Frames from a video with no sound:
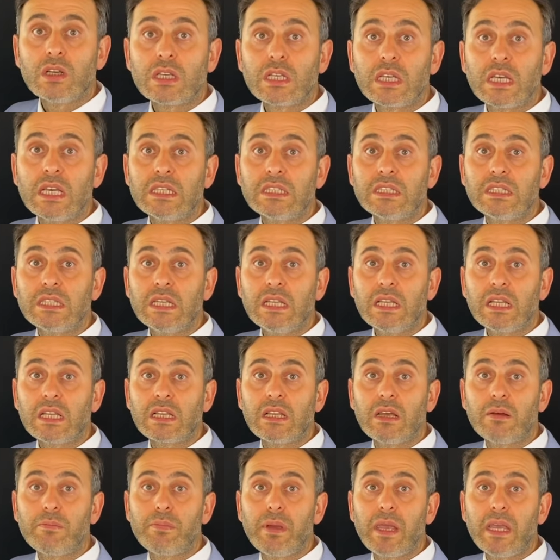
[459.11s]

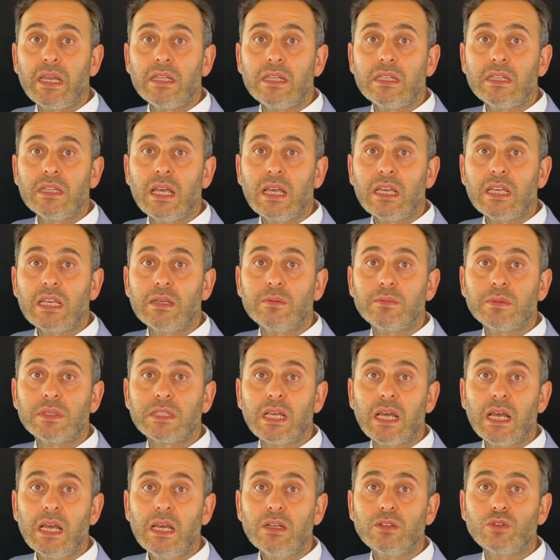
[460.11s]
Kesinlikle beyninden
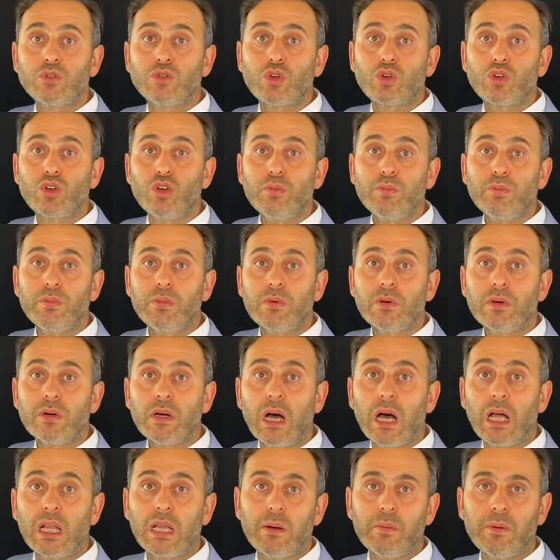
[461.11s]
kimse söküp
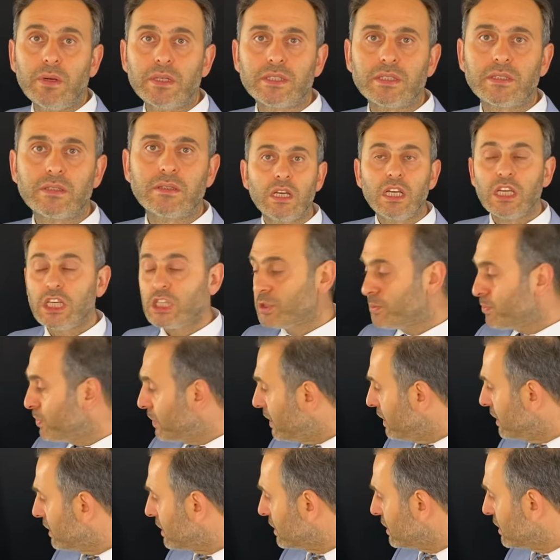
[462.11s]
alamaz. Hiçbir
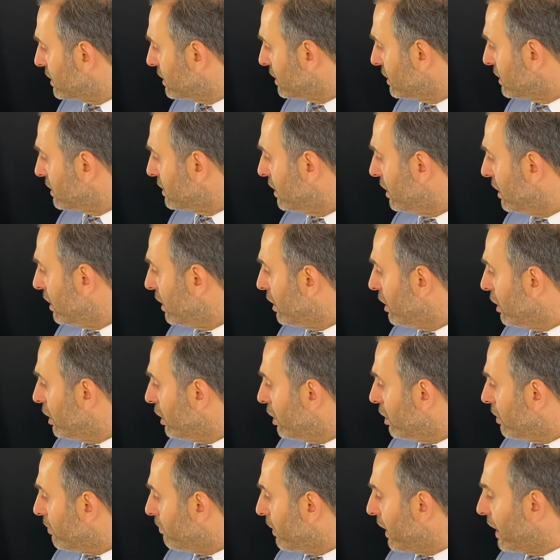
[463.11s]
hırsız
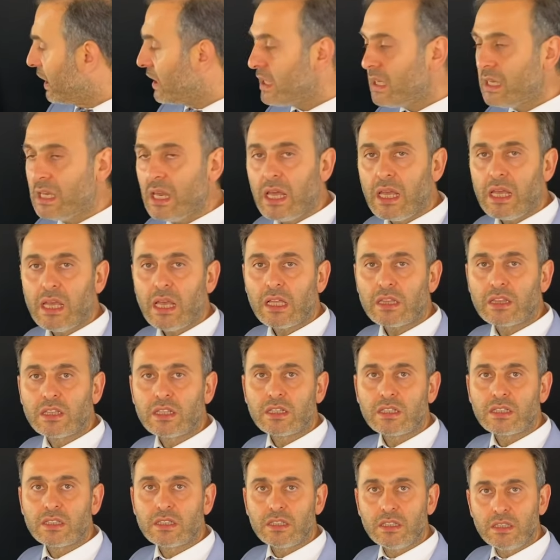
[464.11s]
beynine
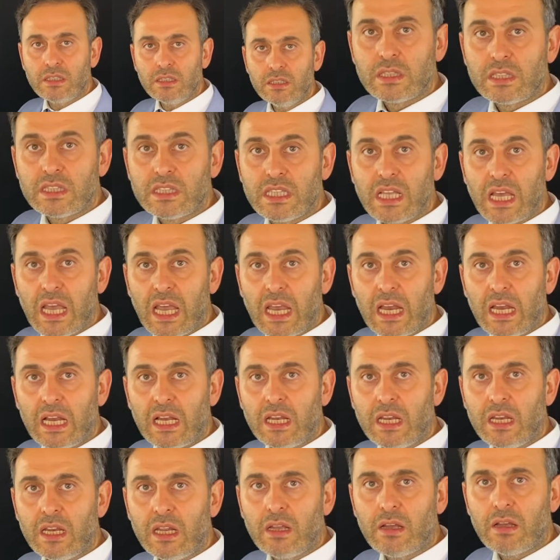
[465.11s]
yatırdığın
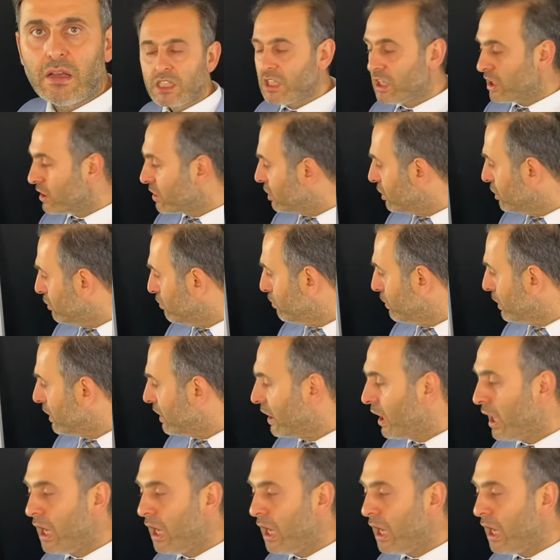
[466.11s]
değerli yatırımları